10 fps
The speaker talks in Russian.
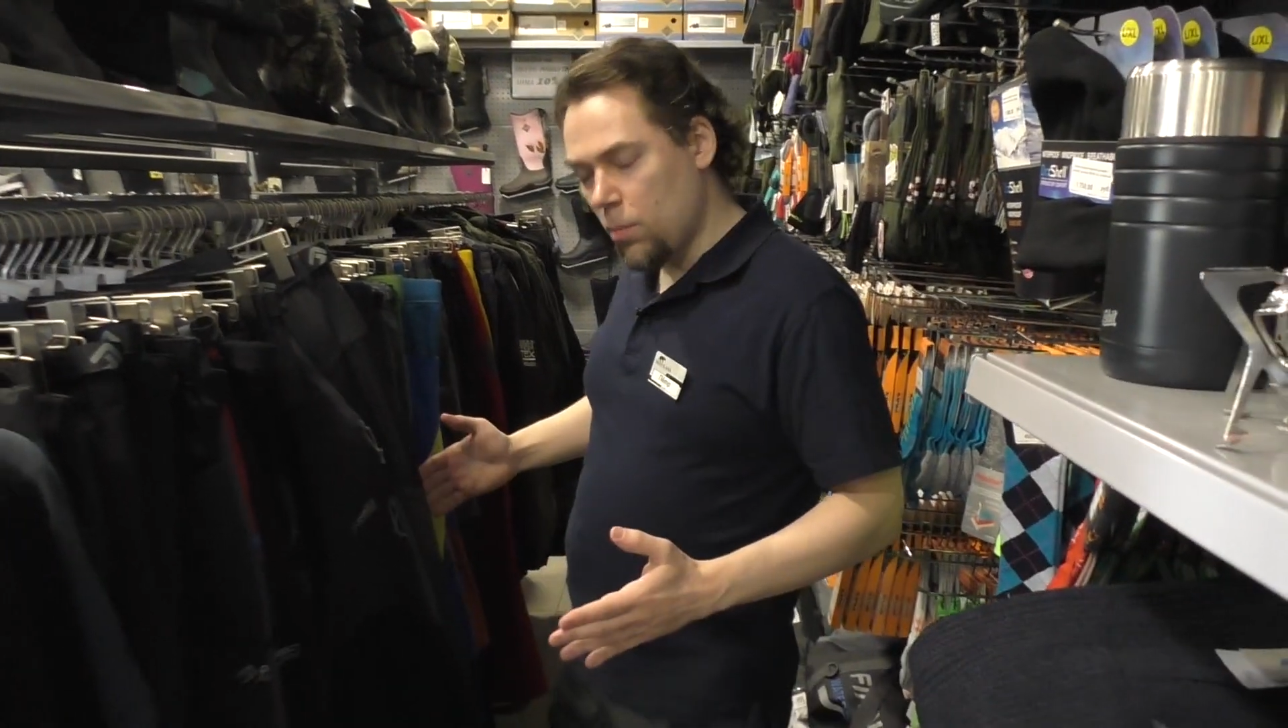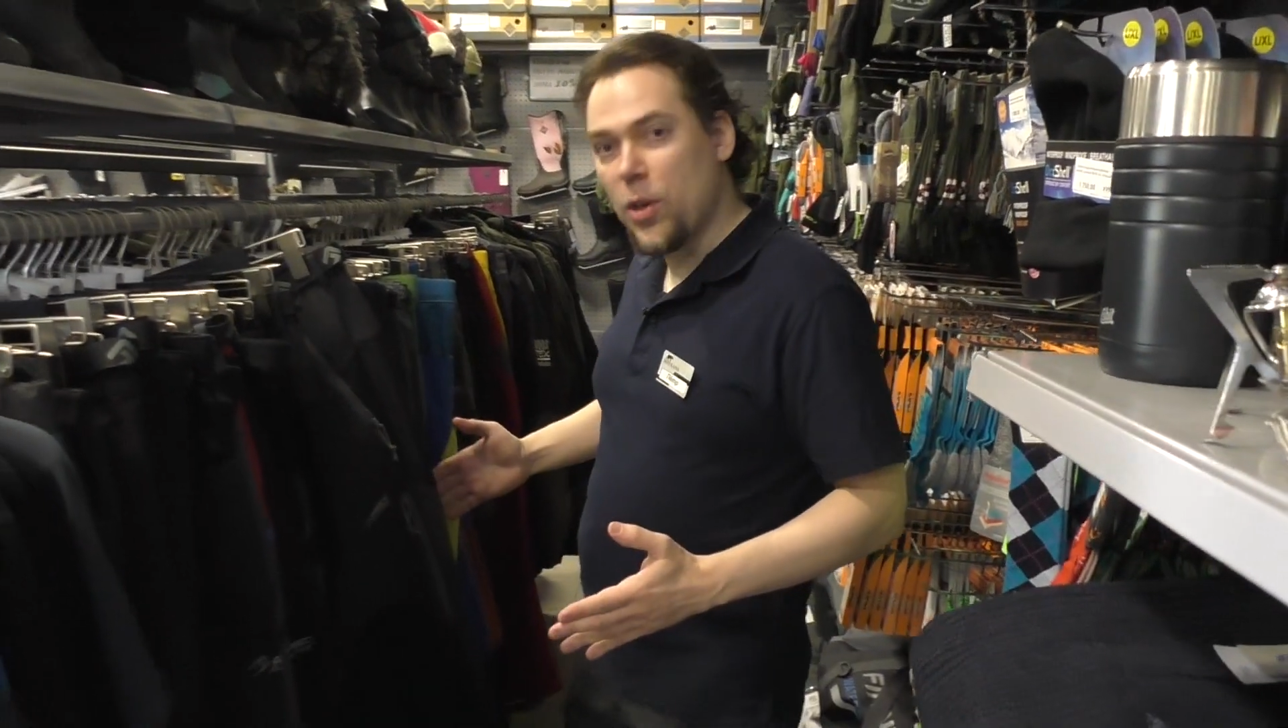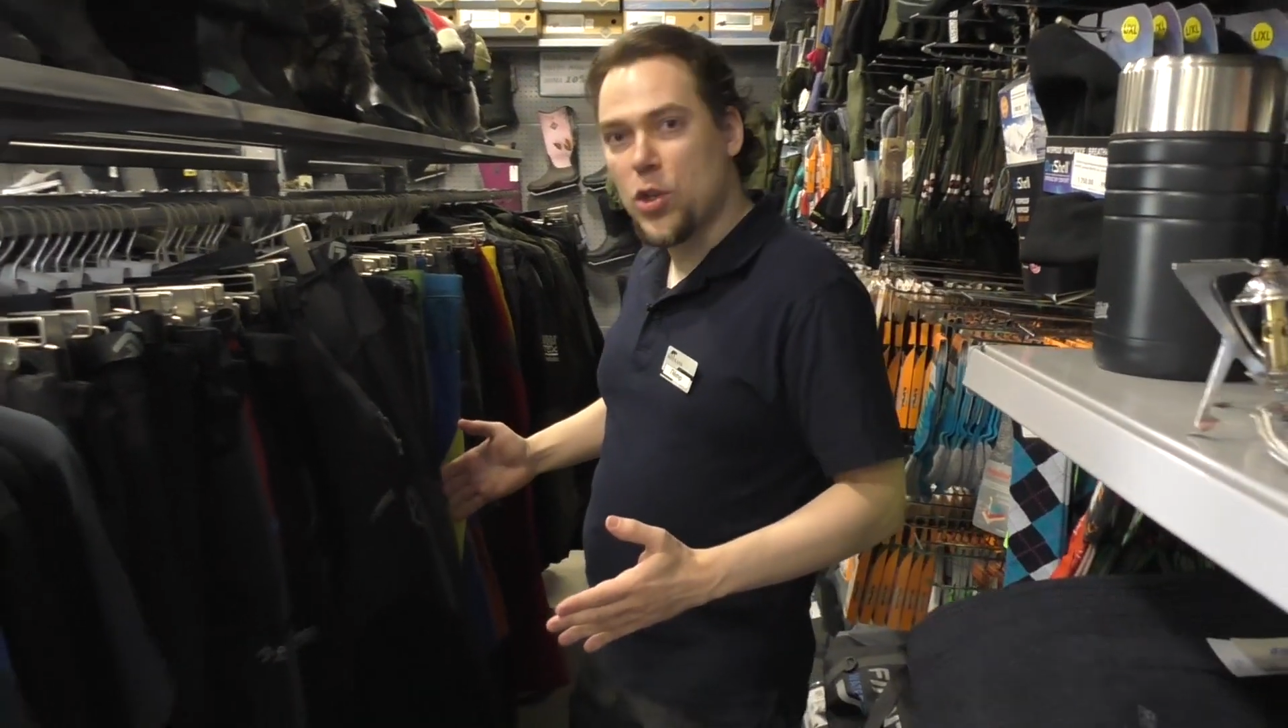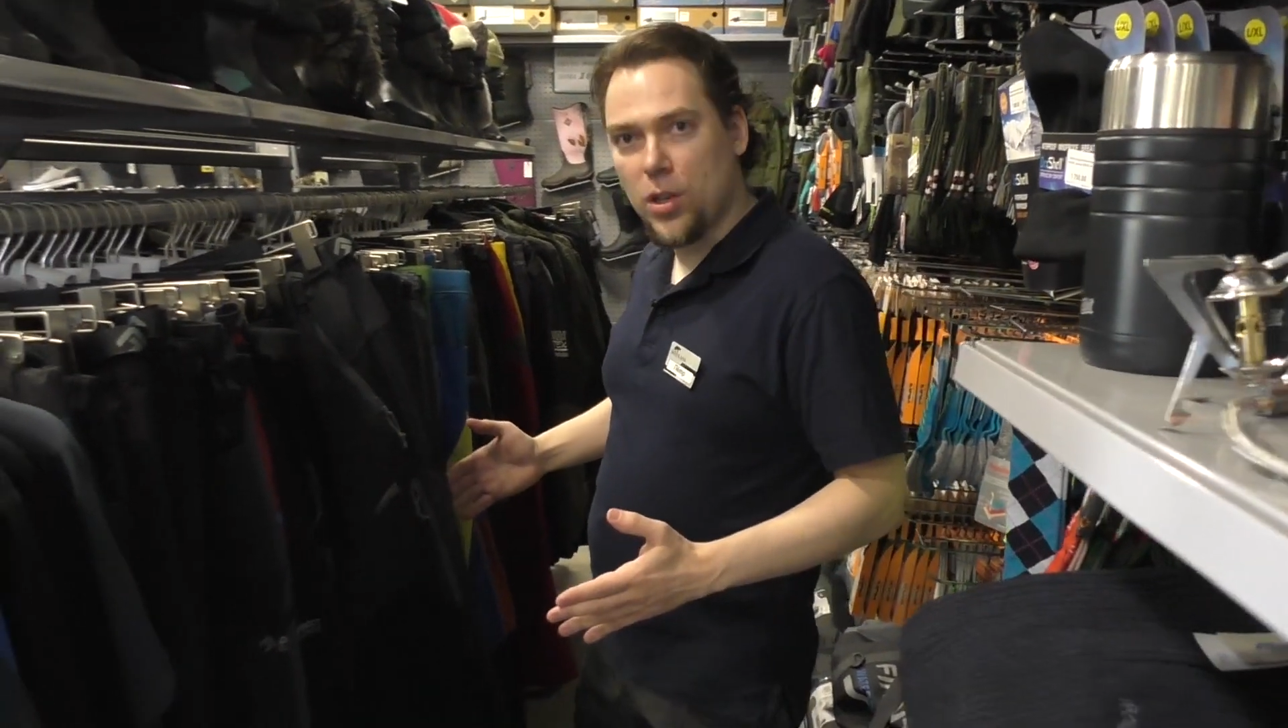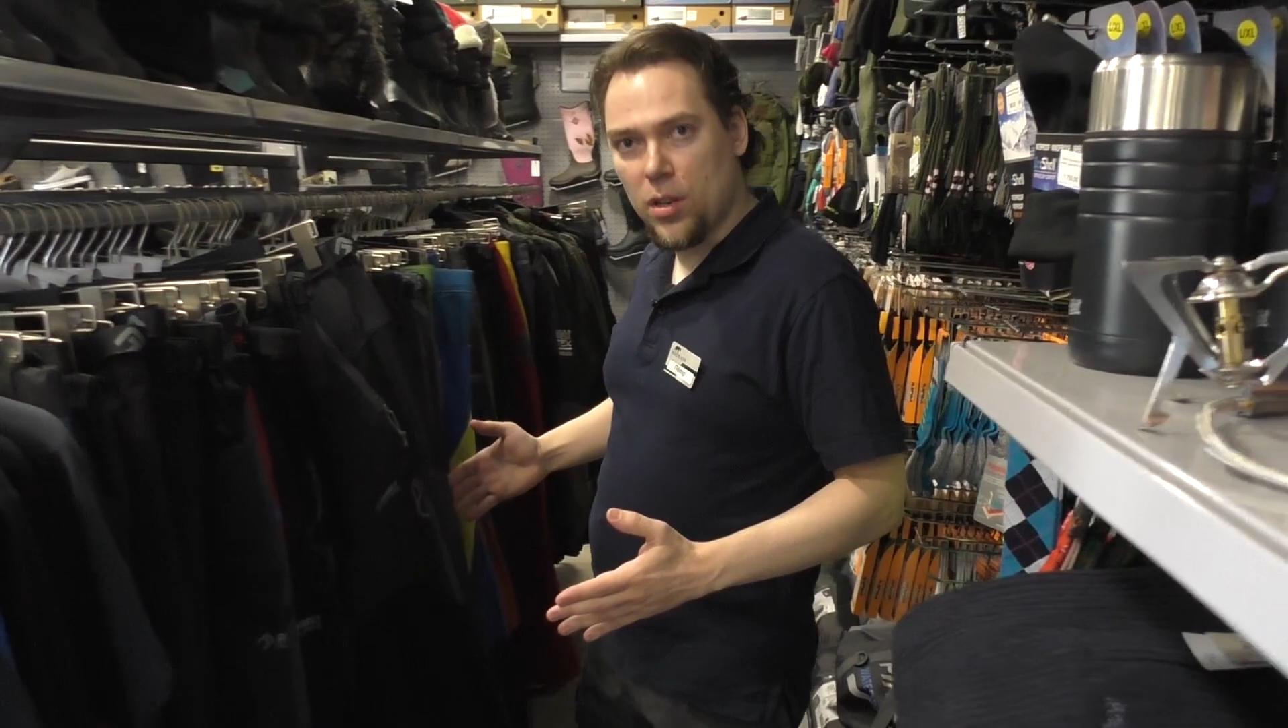
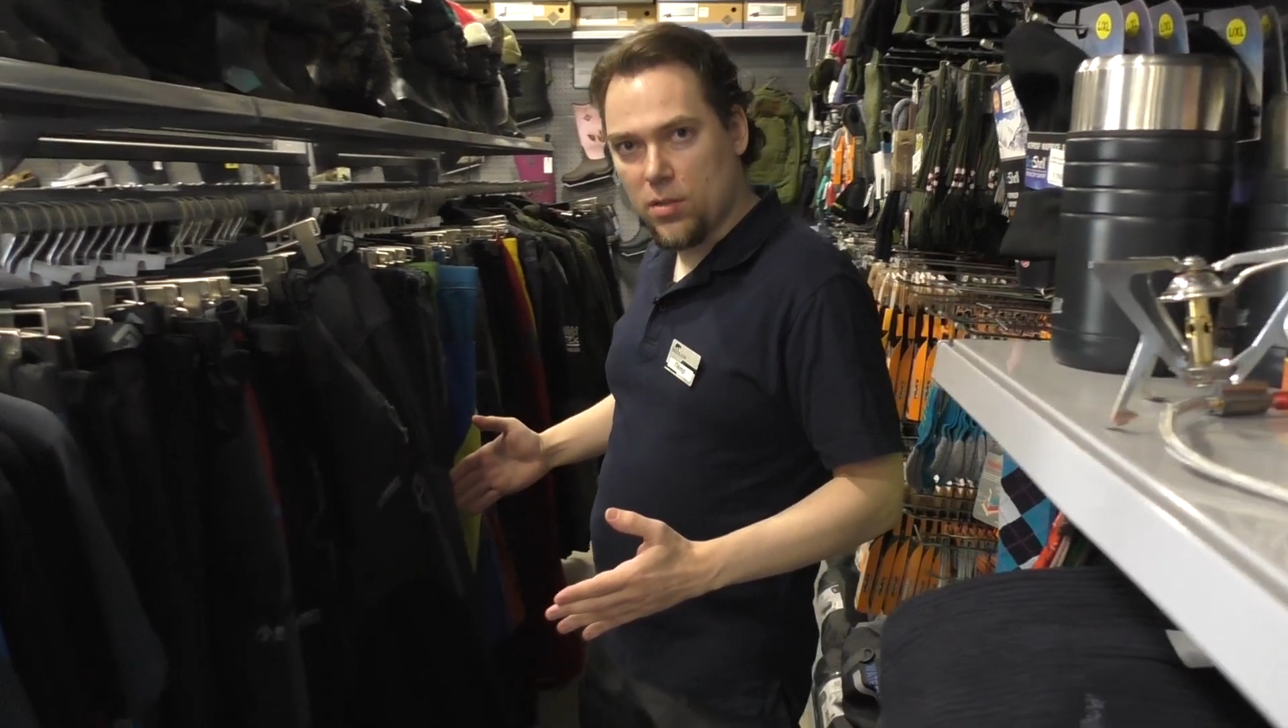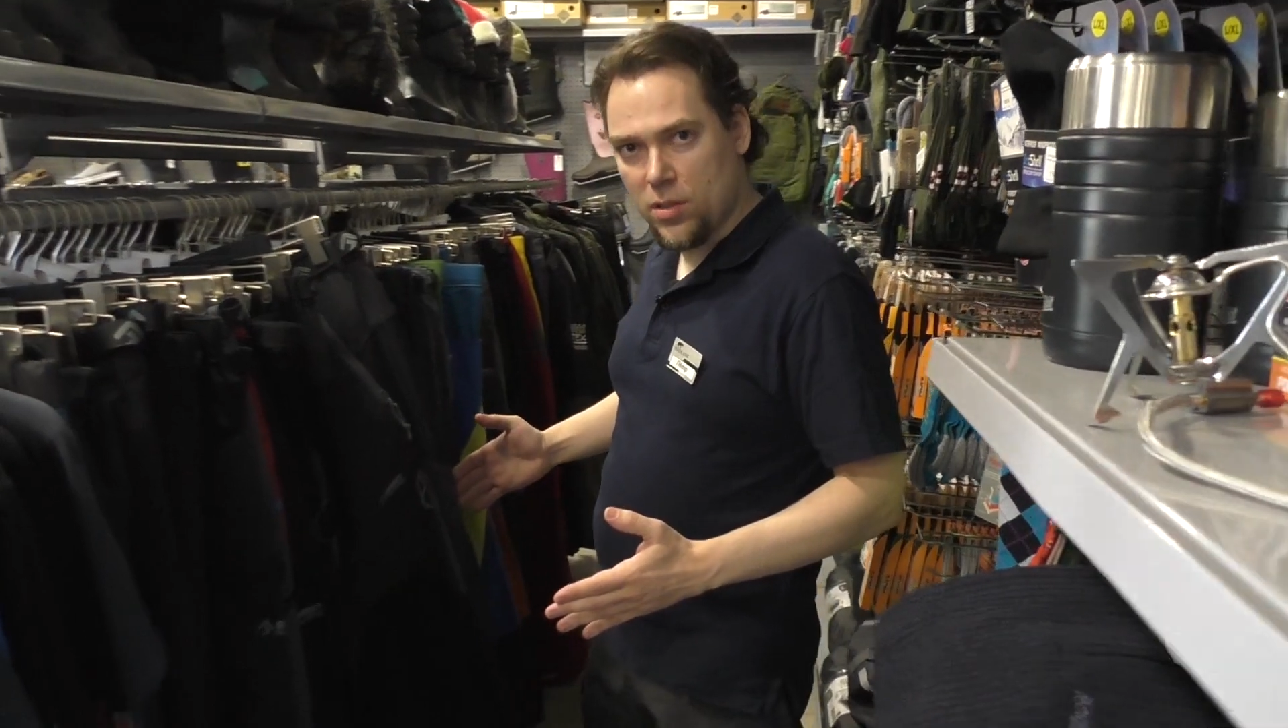пошире